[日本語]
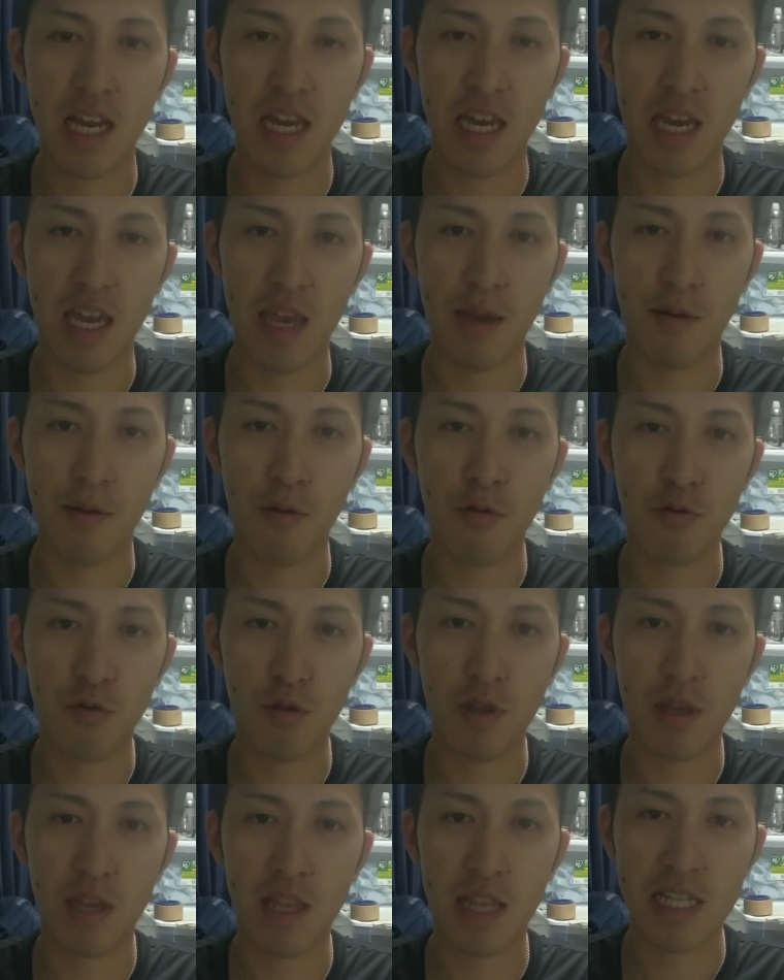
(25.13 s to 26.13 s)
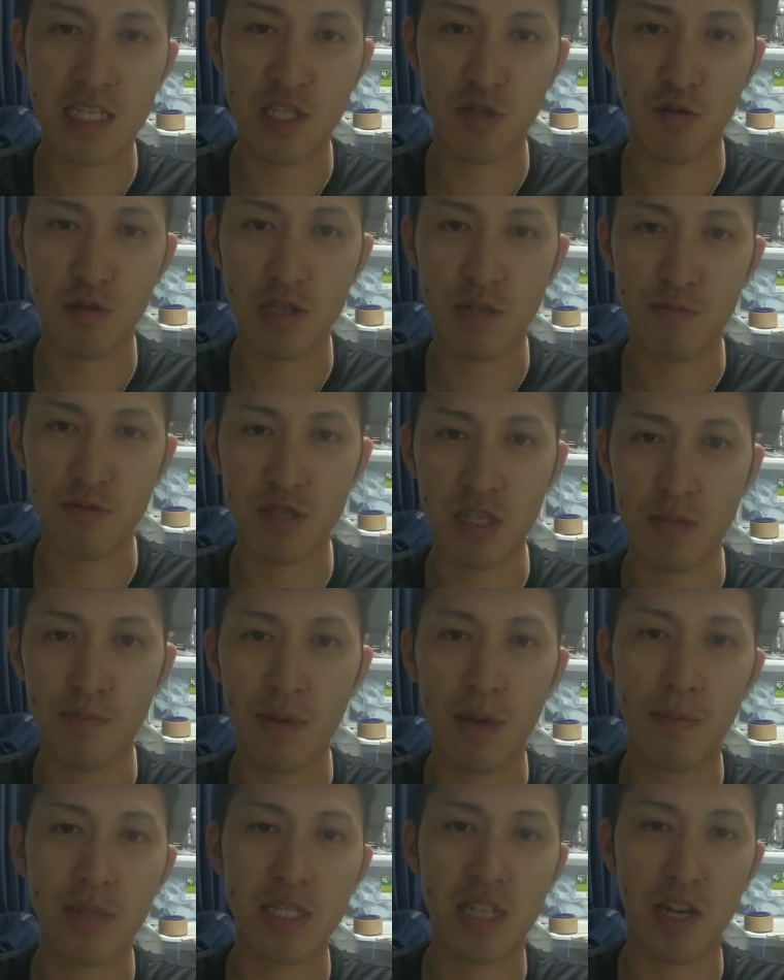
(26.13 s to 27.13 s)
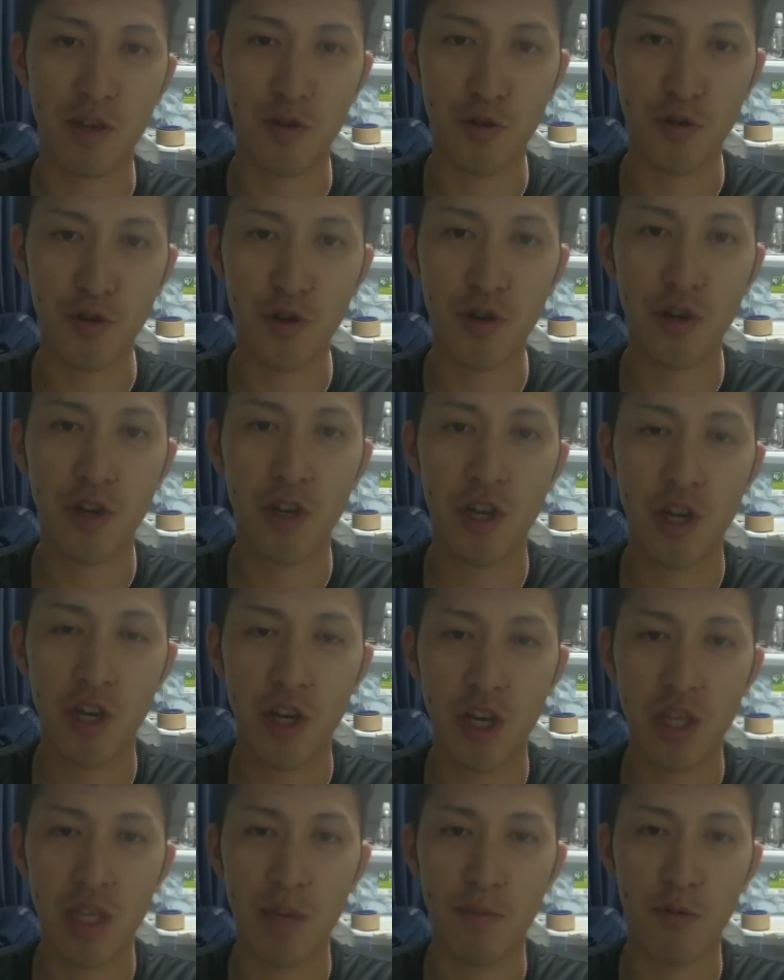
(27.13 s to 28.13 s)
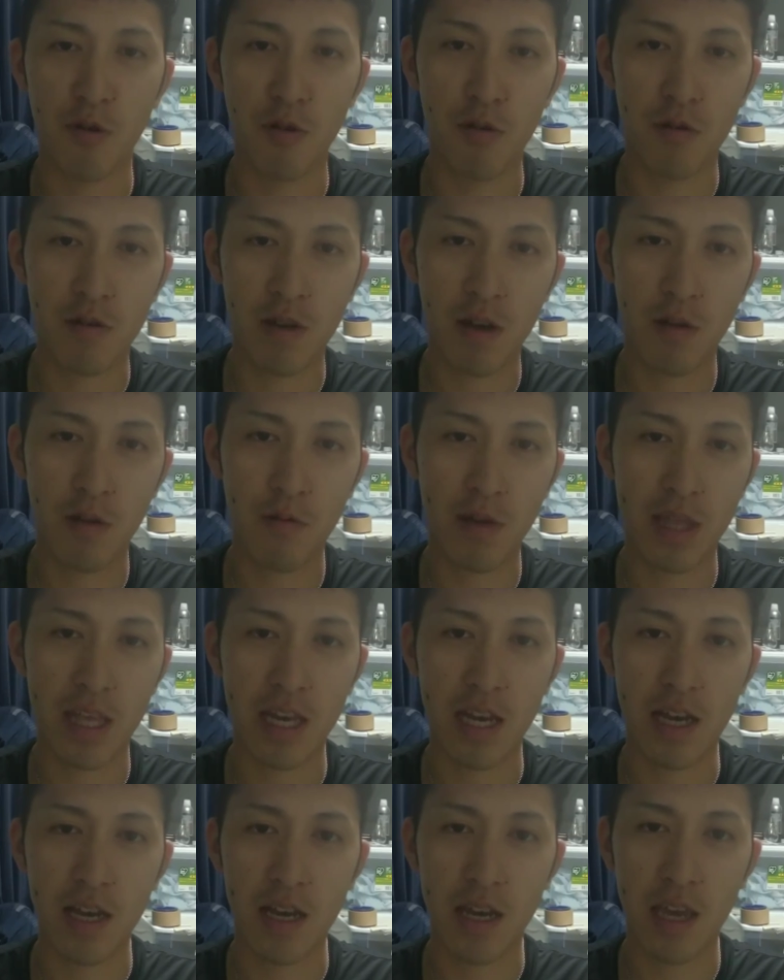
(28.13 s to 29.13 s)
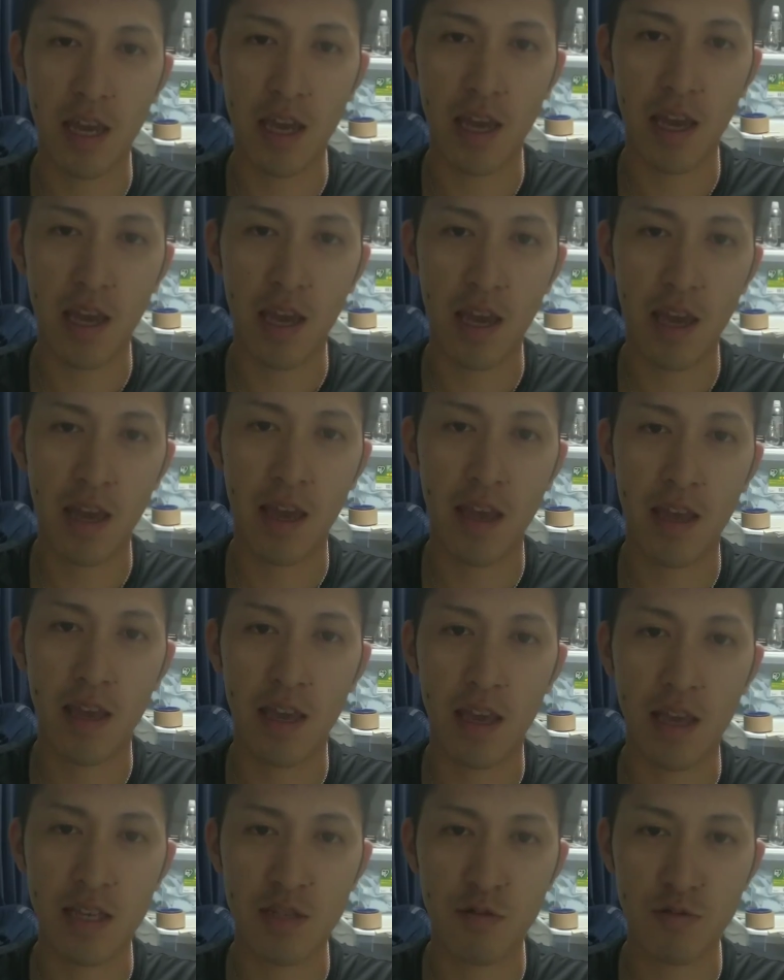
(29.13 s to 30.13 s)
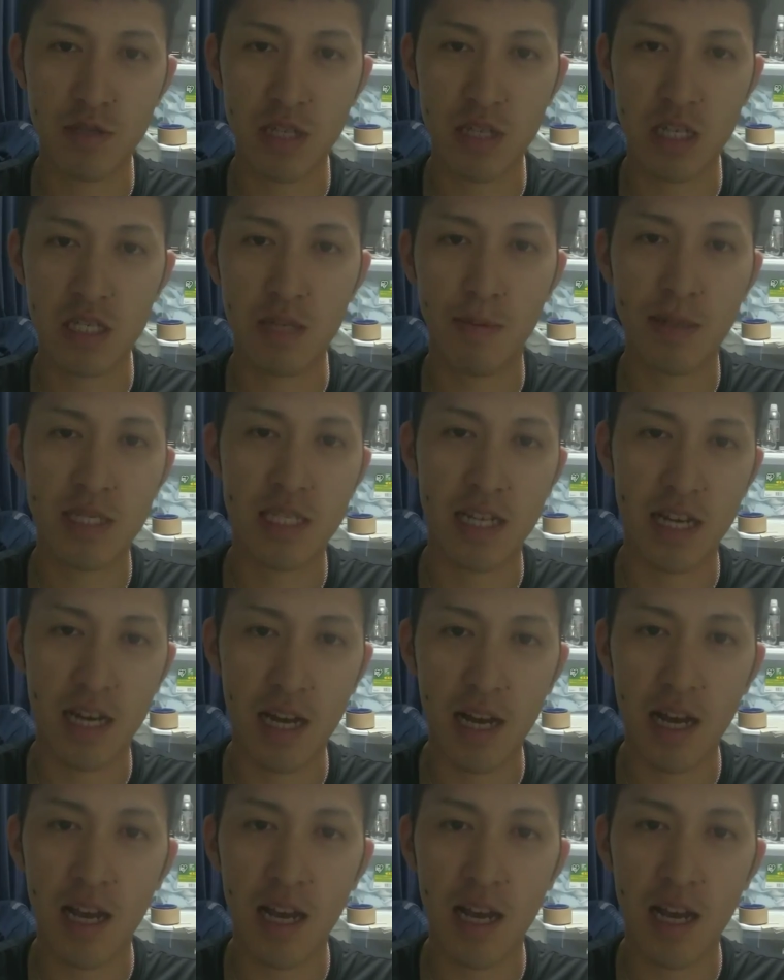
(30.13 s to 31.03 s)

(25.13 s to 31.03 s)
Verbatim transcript: え本当に歴史上の人物いっぱいいましたけど、でも、他の方、えーえ存在してましたが、